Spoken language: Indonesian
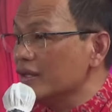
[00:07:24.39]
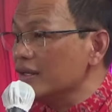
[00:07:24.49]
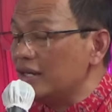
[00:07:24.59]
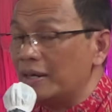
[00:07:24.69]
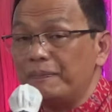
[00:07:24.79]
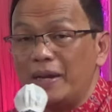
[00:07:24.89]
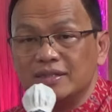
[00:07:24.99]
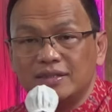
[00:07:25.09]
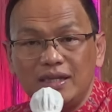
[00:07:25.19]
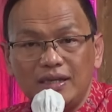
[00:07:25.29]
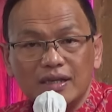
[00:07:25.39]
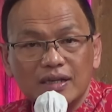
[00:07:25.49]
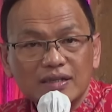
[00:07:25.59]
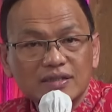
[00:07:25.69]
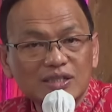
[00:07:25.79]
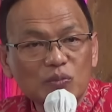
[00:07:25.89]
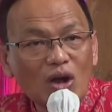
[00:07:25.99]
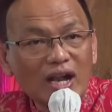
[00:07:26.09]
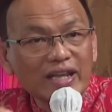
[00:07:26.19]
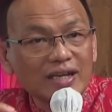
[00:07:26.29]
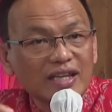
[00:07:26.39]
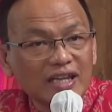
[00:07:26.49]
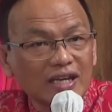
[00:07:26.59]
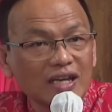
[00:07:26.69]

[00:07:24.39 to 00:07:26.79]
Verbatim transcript: Dan pasti semua hal yang diinginkan